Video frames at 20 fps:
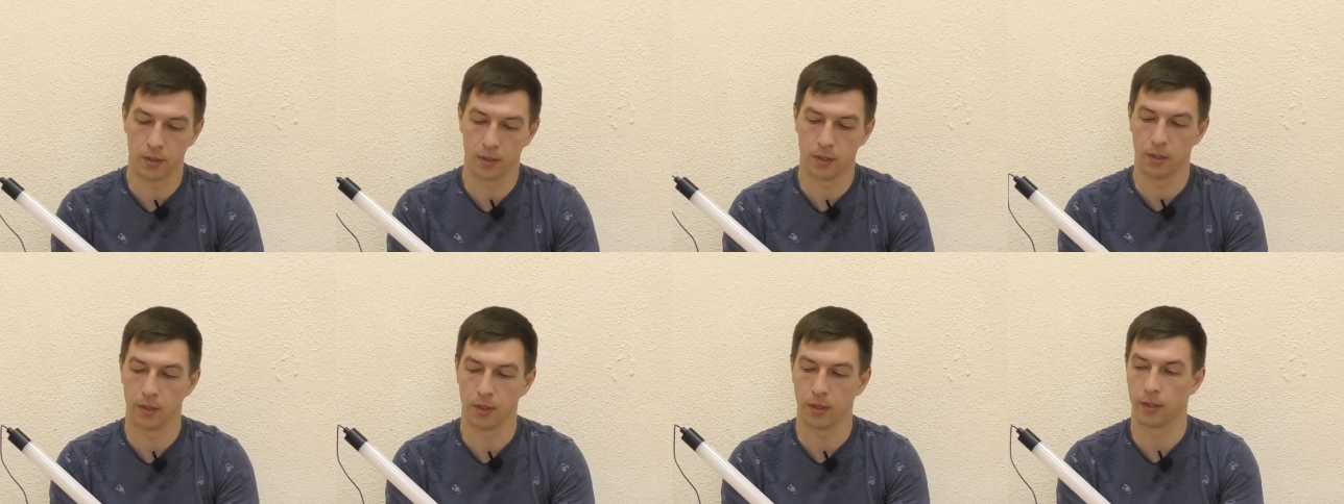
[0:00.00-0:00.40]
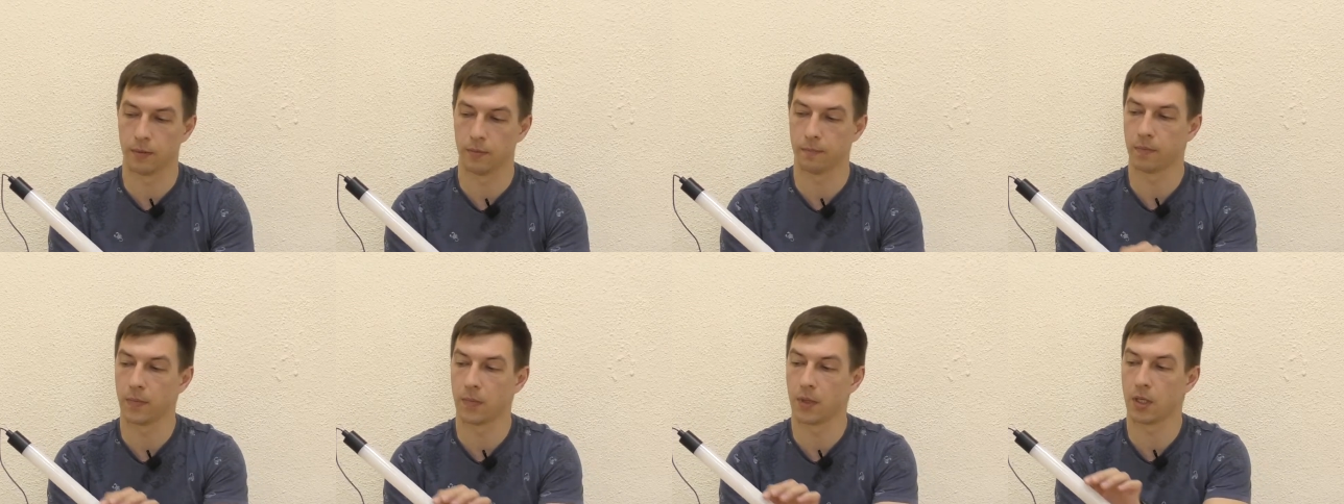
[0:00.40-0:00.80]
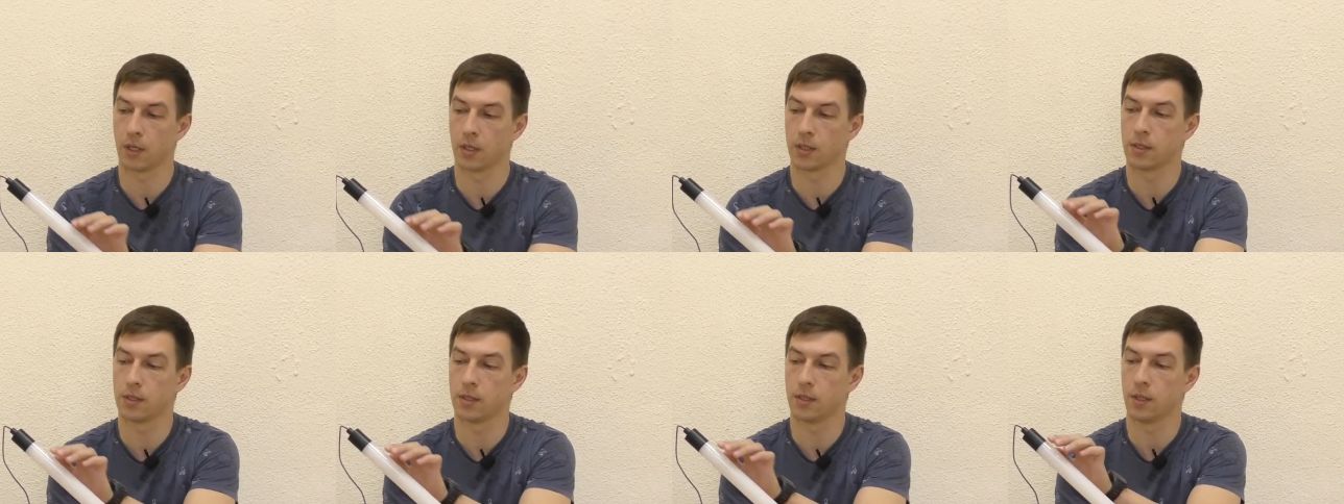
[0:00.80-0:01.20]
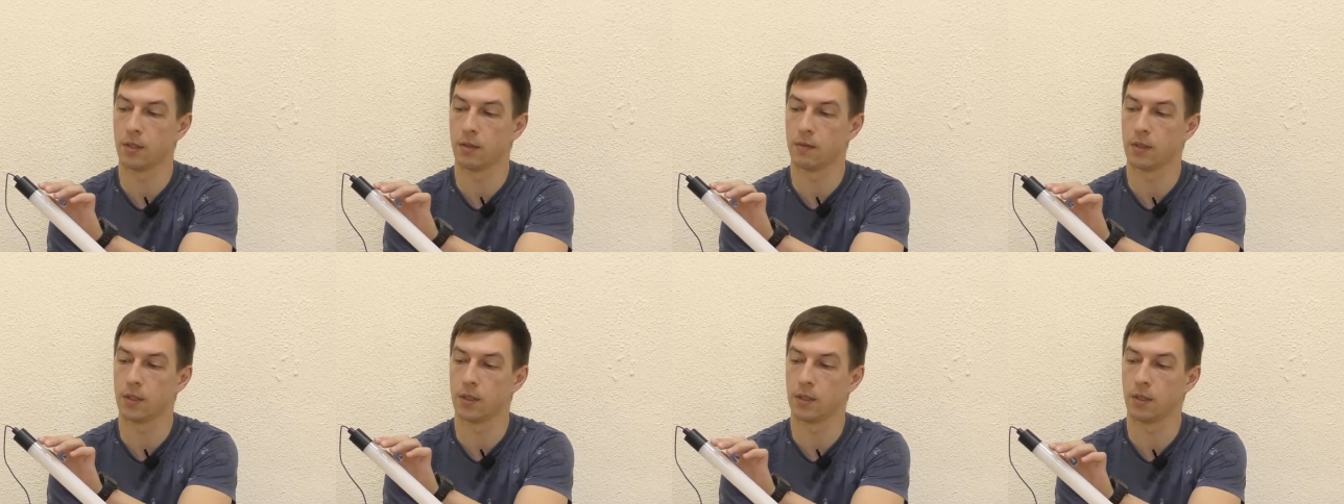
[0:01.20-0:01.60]
длине
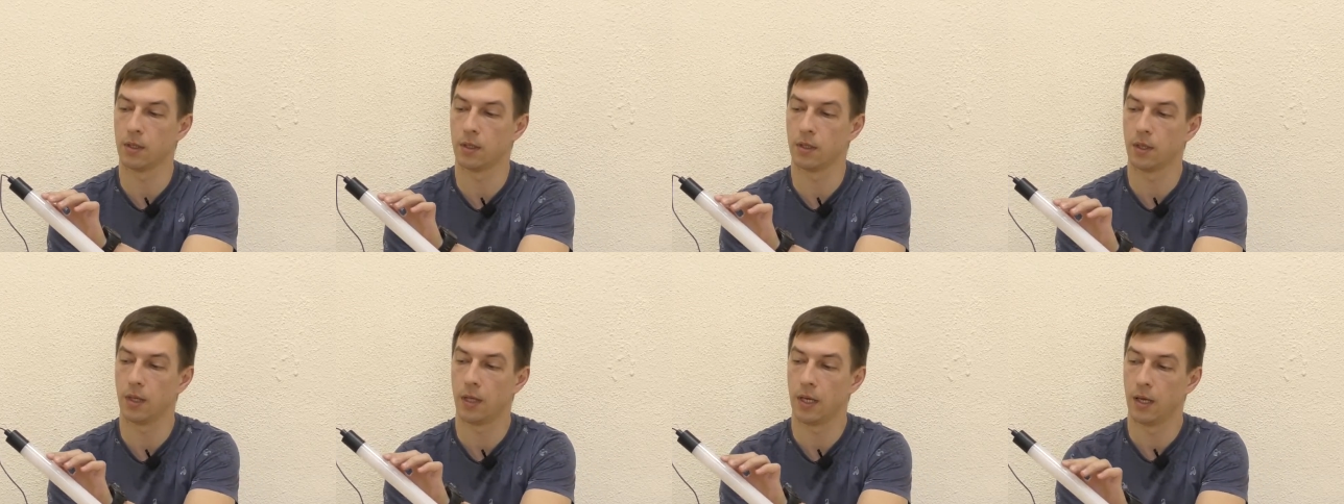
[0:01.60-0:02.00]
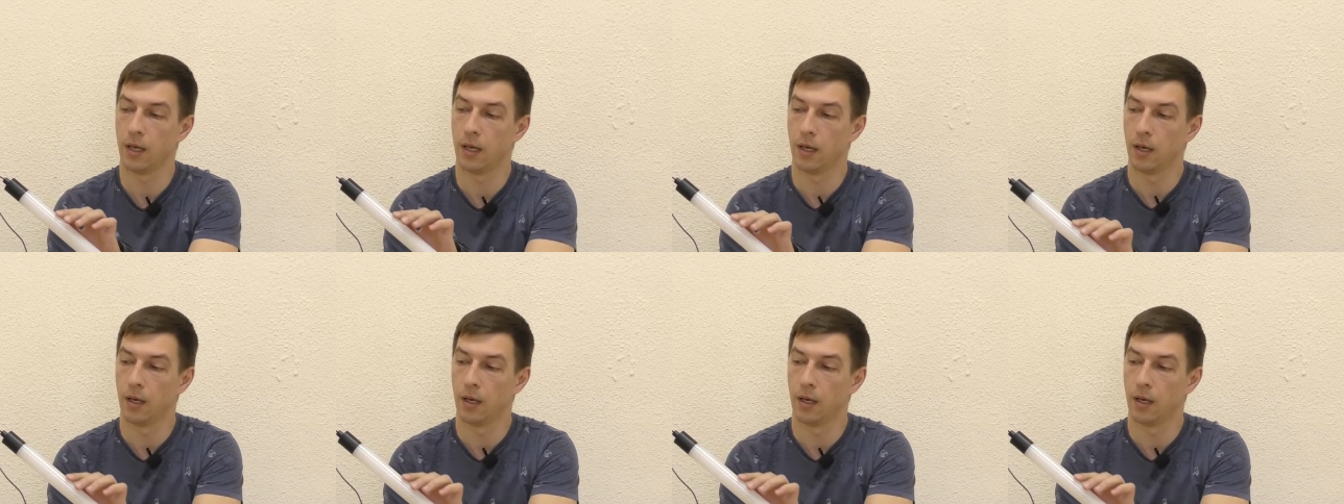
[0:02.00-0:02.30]
рассеивателя.